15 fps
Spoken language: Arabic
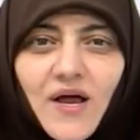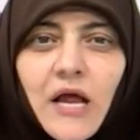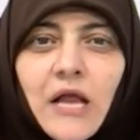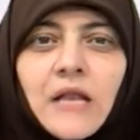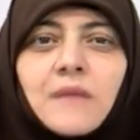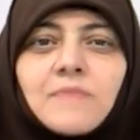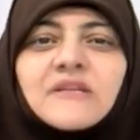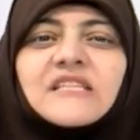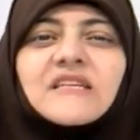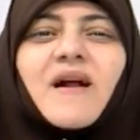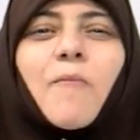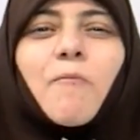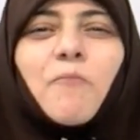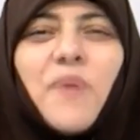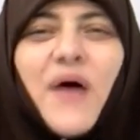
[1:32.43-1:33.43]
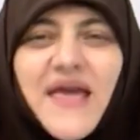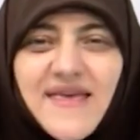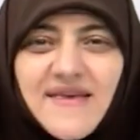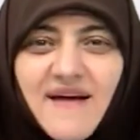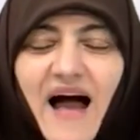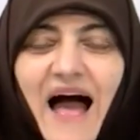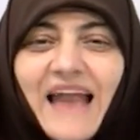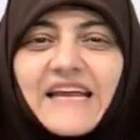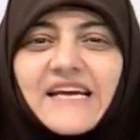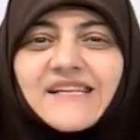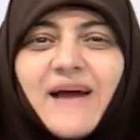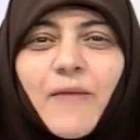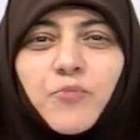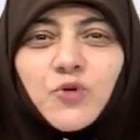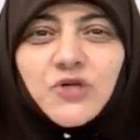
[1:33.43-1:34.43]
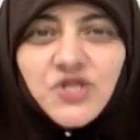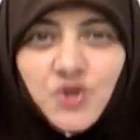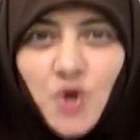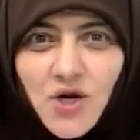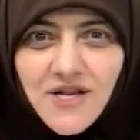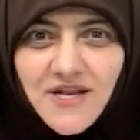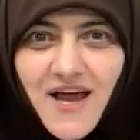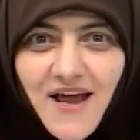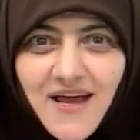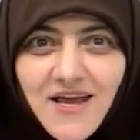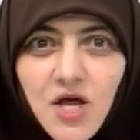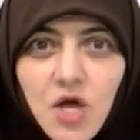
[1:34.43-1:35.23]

المتربيه على الكتاب والسنه